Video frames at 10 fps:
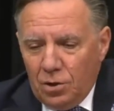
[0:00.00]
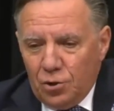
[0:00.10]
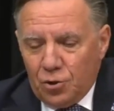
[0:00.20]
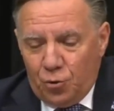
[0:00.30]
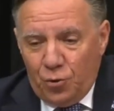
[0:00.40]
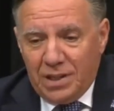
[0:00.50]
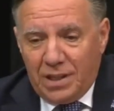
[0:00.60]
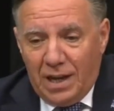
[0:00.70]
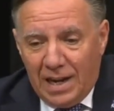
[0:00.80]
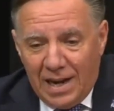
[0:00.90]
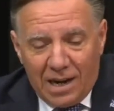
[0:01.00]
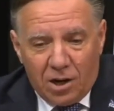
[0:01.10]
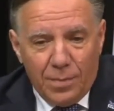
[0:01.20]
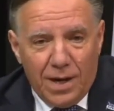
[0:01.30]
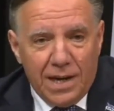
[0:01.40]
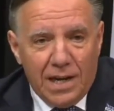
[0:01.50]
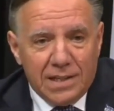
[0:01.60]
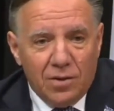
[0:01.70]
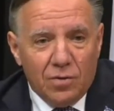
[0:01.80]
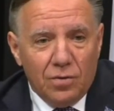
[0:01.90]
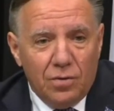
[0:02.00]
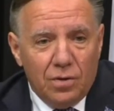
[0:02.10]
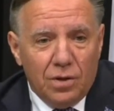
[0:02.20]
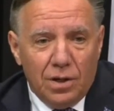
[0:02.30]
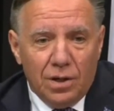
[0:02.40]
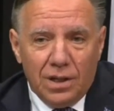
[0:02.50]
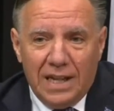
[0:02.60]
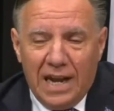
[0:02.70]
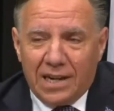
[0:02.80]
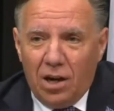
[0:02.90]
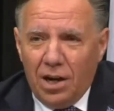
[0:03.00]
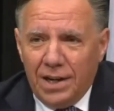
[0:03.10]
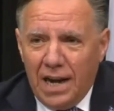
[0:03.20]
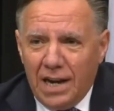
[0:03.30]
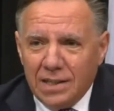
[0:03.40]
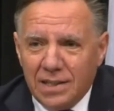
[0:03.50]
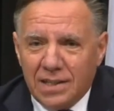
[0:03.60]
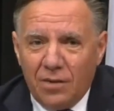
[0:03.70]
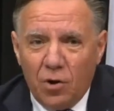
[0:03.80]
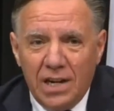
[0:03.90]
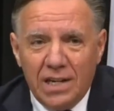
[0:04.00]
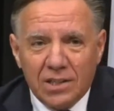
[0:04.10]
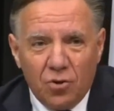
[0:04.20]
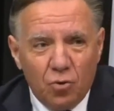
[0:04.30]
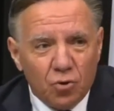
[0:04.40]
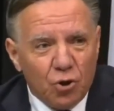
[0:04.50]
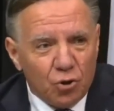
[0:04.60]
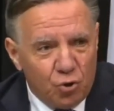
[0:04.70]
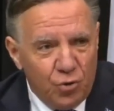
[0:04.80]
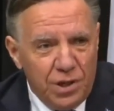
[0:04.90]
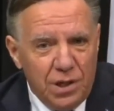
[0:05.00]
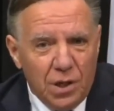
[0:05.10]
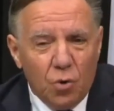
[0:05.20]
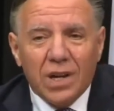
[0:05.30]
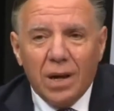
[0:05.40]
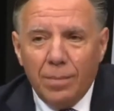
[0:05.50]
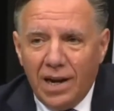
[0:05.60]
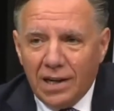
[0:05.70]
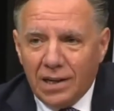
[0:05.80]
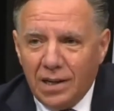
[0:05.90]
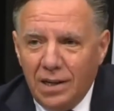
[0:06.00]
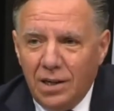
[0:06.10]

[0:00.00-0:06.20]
suite à la recommandation euh, de la coroner, c'est de savoir est-ce qu'aujourd'hui, au Québec,